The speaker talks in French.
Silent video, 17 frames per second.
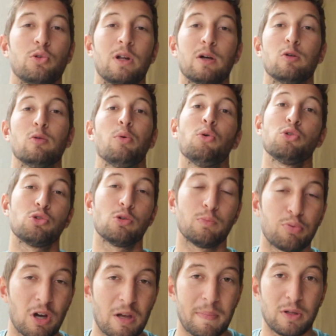de la GoPro, je
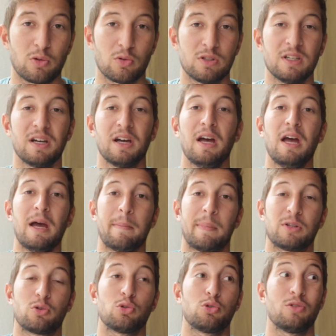ne pourrais pas te dire
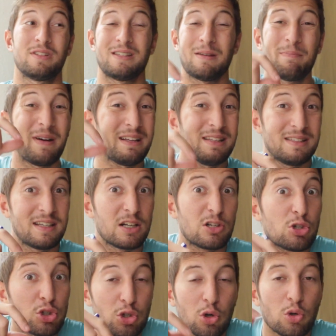parce que je ne sais pas si
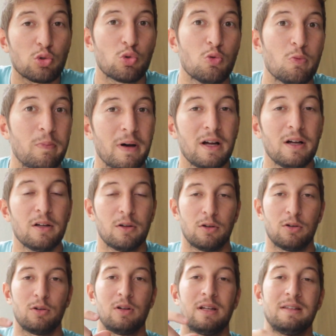elle change ou
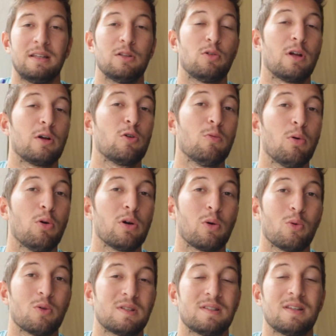pas euh, la taille de la GoPro Hero